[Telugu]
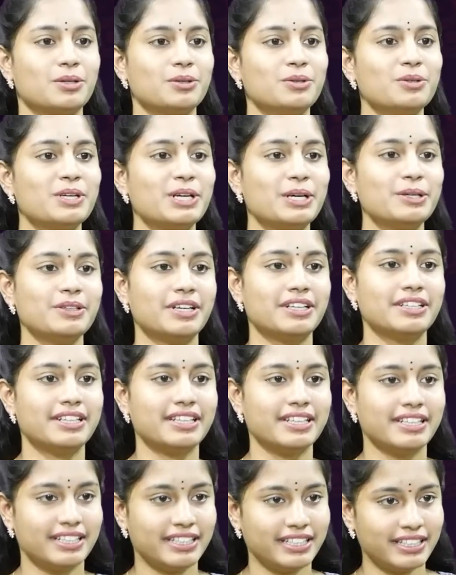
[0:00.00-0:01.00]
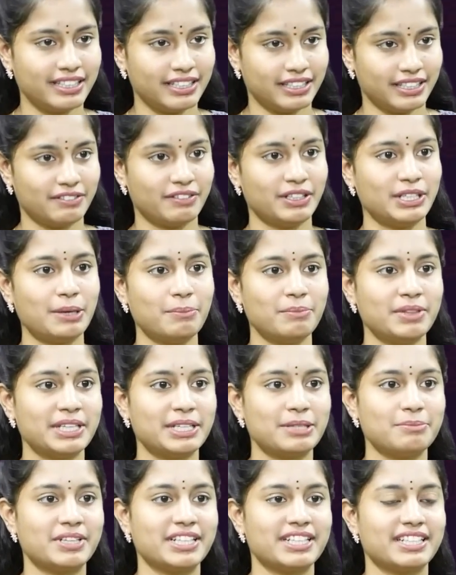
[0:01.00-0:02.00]
గురుగారు అంటే ఈ ఇరవై
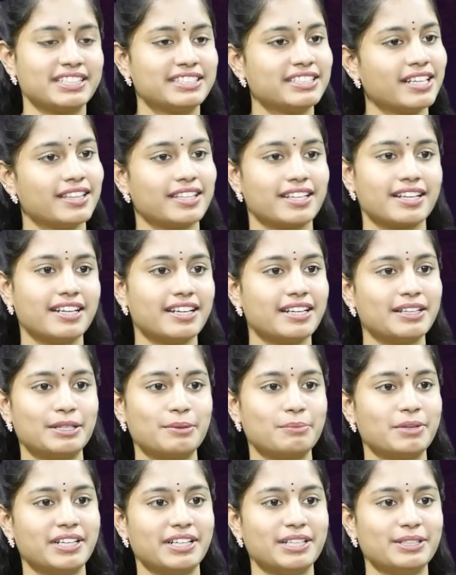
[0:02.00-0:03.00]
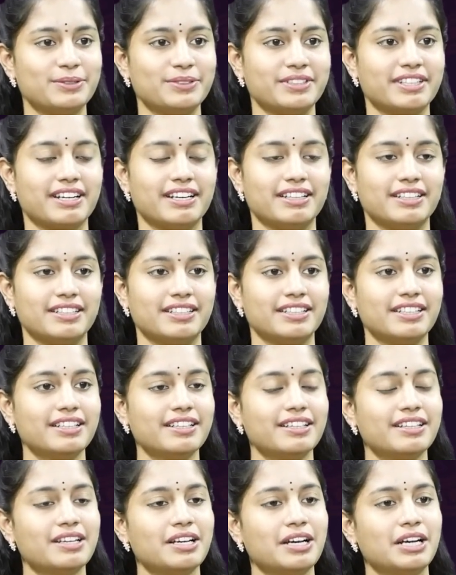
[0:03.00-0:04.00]
ఎనిమిదికి మనకి చంద్రగ్రహణం అనేది ఉంది కదండి
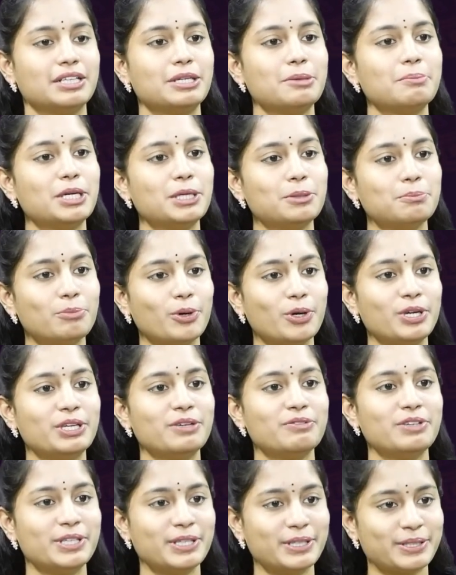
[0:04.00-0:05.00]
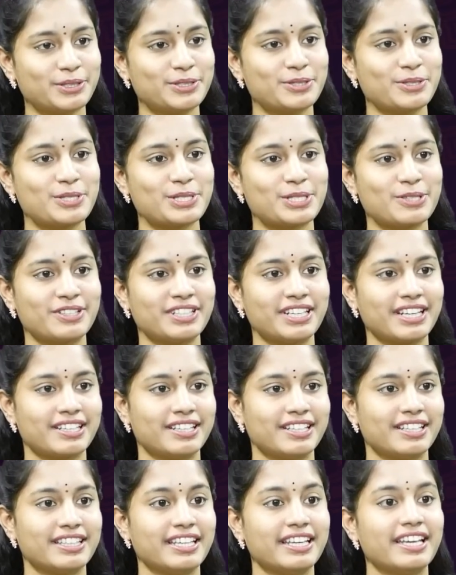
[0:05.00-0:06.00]
అంటే మనం పోయిన వీడియోలో
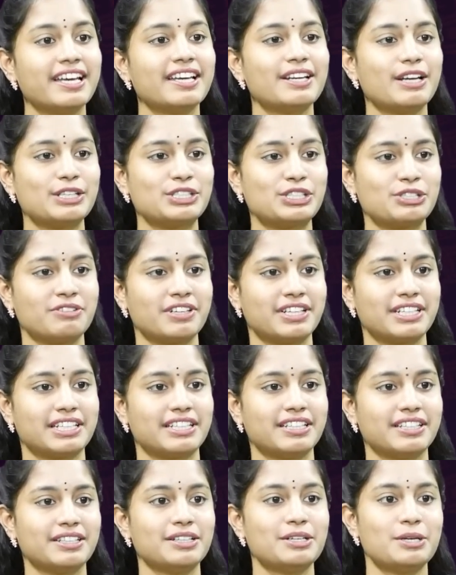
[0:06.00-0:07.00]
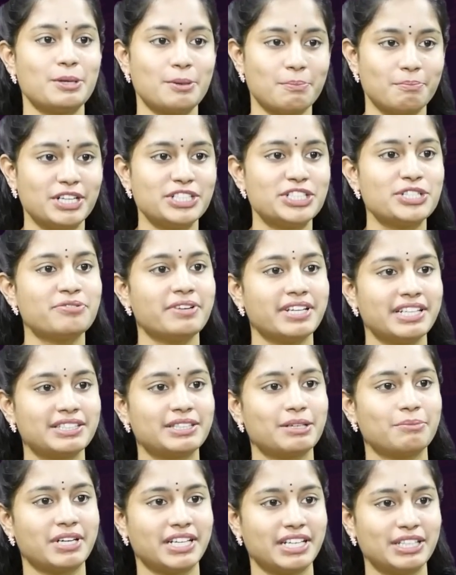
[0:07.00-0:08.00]
చూసుకున్నట్లయితే ఏ రాశి వారికి మంచి
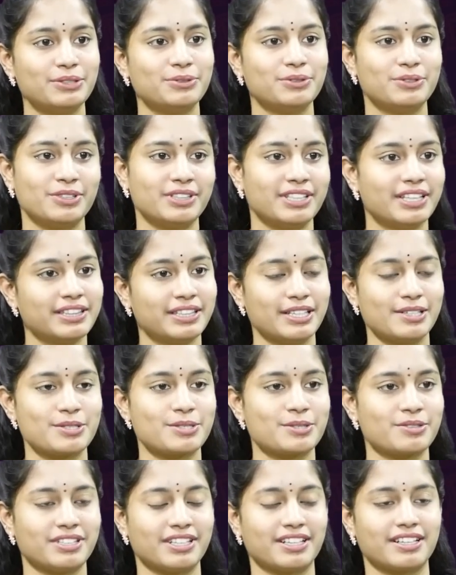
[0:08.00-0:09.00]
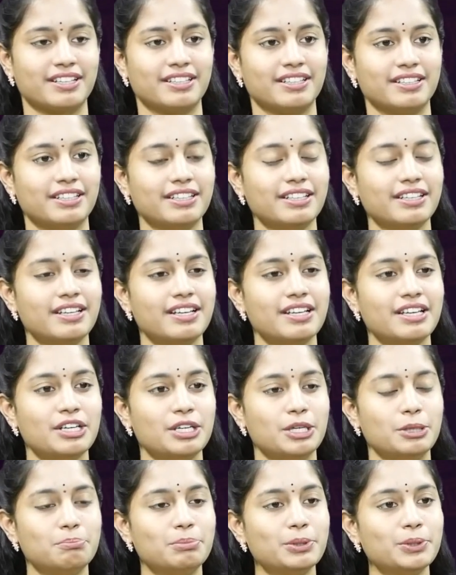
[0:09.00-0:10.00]
ఫలితం అనేది ఉంటుందని తెలుసుకున్నాం కదండి
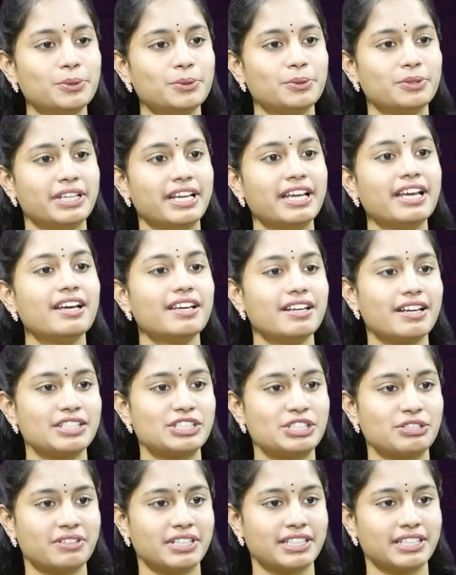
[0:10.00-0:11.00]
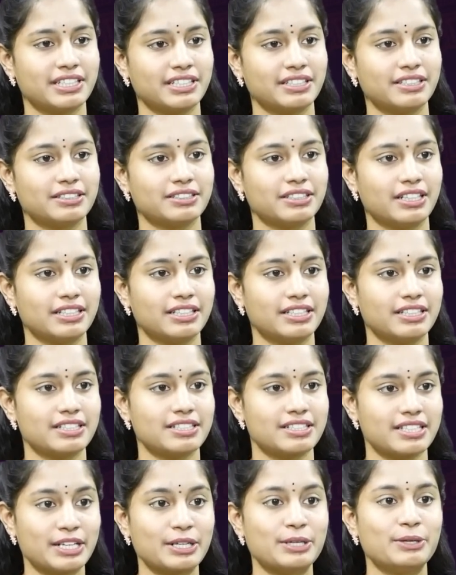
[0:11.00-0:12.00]
ఇప్పుడు ఏ రాశి వారికి అంటే
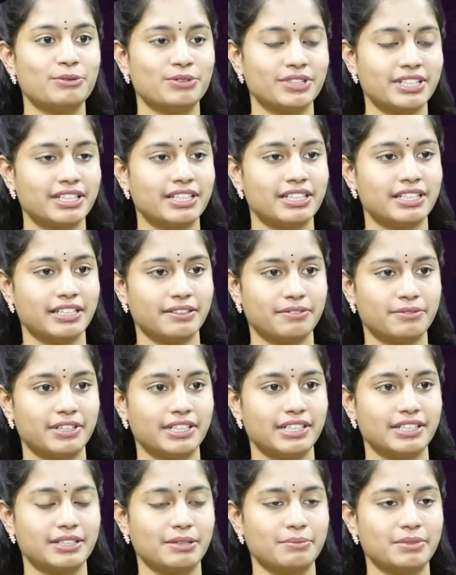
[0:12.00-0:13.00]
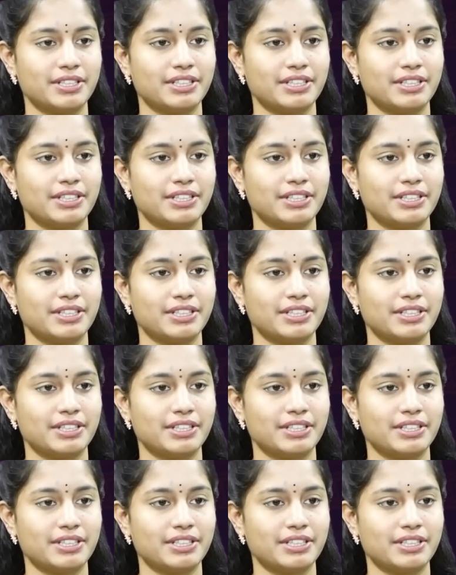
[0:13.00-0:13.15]
సరిగ్గా ఉందండి ఫలితం